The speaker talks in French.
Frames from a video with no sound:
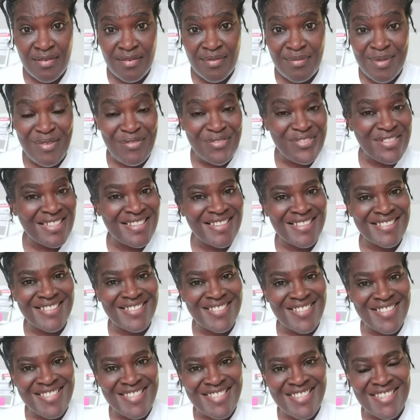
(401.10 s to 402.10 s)
Mais vous êtes en train
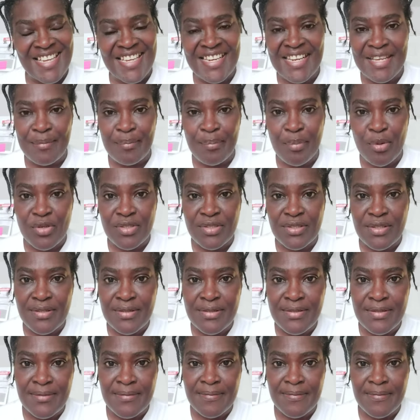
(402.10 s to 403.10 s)
de dire qu'elle est
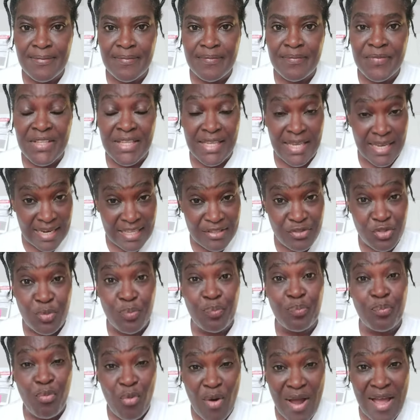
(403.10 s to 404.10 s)
importante, qu'elle a du
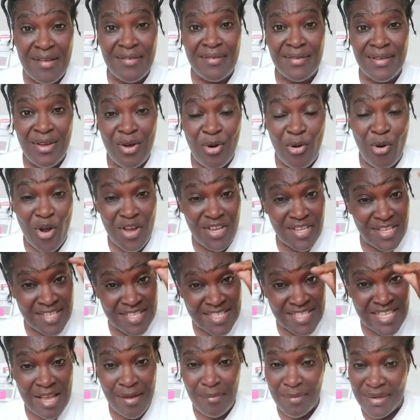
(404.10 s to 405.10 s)
poids. Oh, il
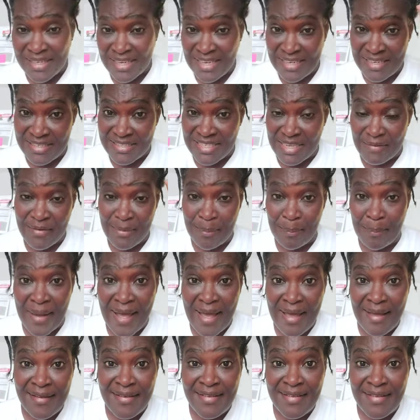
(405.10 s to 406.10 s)
semble qu'elle n'en avait
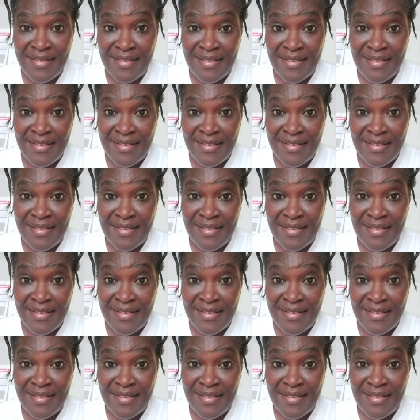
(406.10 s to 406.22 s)
pas.